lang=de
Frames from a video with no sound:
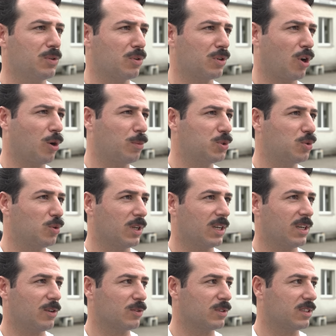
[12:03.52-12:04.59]
bin nur ein
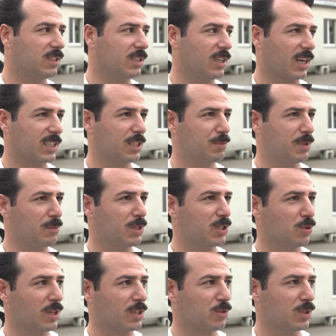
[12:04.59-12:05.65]
Hauptschüler und die akzeptieren mich
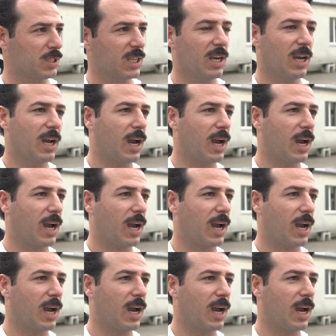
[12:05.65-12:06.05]
so oder so nicht.